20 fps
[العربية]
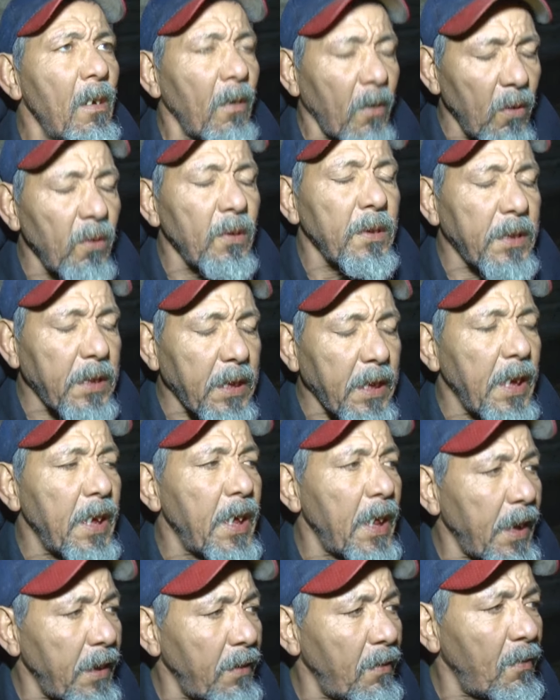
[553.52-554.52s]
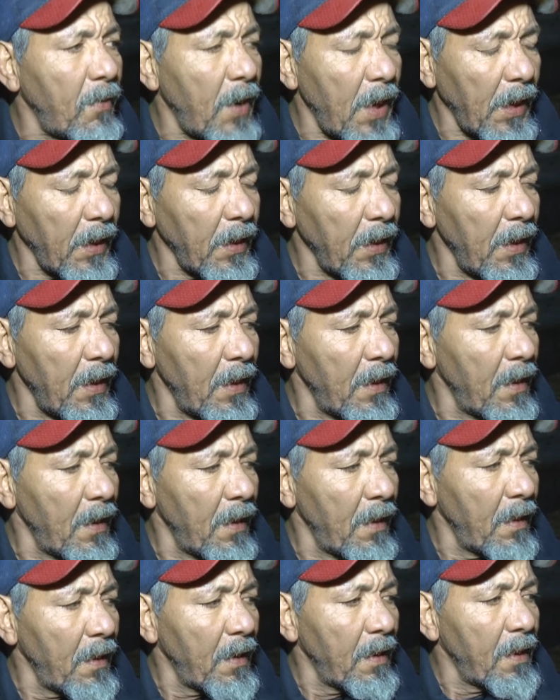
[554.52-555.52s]
كنت كاري واه
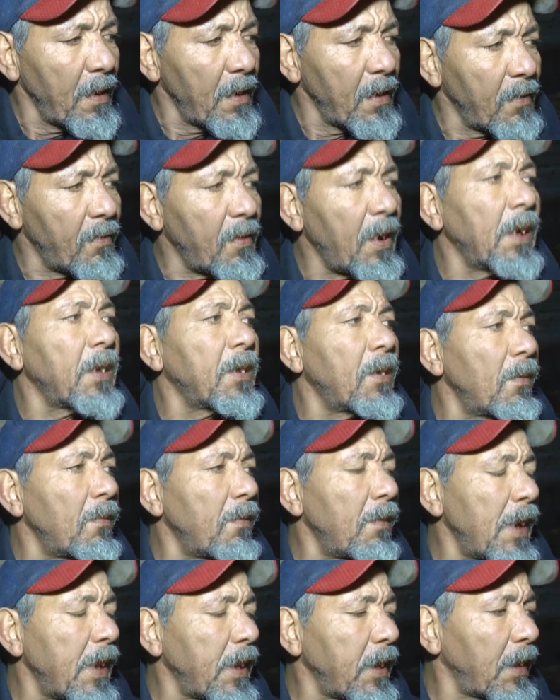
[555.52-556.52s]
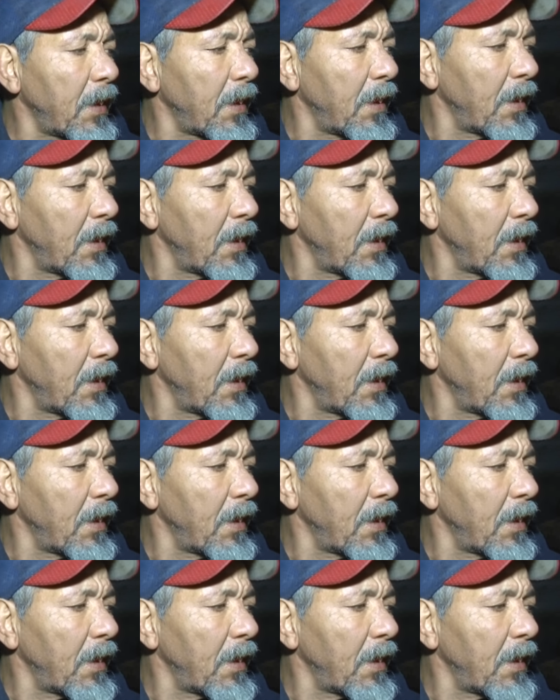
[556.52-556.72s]
وعندي ولي